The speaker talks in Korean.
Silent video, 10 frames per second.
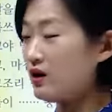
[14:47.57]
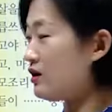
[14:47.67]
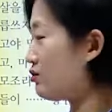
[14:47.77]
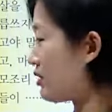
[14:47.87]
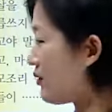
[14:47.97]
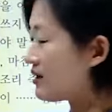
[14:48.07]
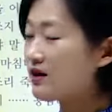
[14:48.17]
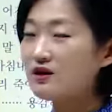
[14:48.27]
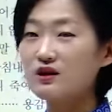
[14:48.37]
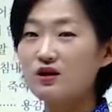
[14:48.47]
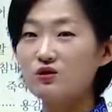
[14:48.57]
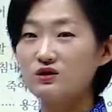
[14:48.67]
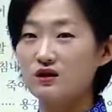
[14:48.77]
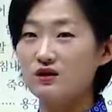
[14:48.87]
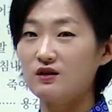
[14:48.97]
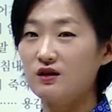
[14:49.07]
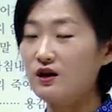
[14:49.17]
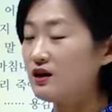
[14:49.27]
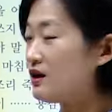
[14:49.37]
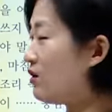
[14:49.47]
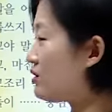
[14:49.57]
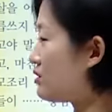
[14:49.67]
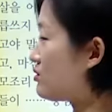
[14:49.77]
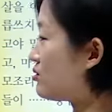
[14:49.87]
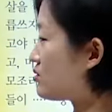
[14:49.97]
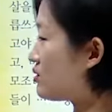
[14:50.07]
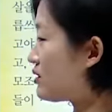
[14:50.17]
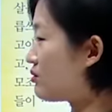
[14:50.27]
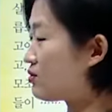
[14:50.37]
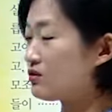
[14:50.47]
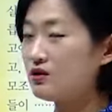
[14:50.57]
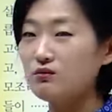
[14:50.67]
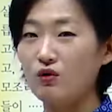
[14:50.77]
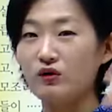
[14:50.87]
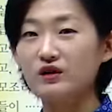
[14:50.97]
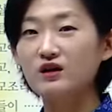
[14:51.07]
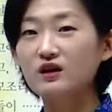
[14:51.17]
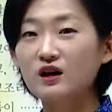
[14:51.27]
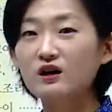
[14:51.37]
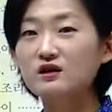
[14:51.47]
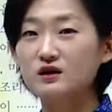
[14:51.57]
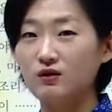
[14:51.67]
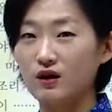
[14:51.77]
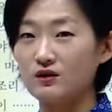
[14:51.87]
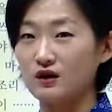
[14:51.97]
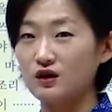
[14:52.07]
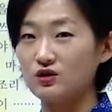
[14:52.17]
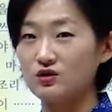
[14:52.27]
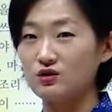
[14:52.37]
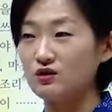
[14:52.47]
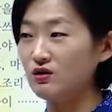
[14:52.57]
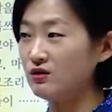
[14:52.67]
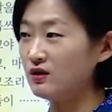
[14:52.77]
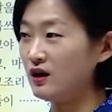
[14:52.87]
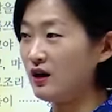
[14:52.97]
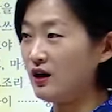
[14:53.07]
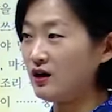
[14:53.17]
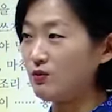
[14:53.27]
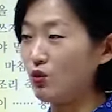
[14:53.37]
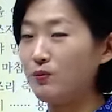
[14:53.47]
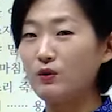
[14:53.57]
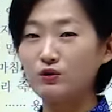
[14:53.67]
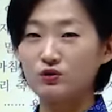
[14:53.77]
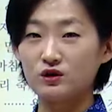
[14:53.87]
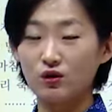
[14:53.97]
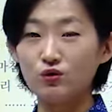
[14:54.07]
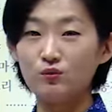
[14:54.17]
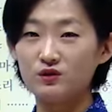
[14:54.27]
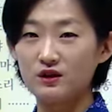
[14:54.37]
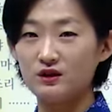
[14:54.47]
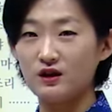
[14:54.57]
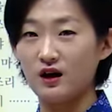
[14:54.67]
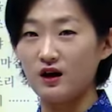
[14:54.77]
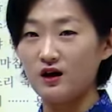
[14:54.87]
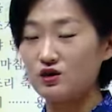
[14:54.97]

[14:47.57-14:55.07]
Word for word: 이 되게 황당한 사건이잖아요. 이걸 듣고 흥선대원군은 머리 끝까지 화가 났겠죠. 이런 못 배워도 이런 놈들이 있나.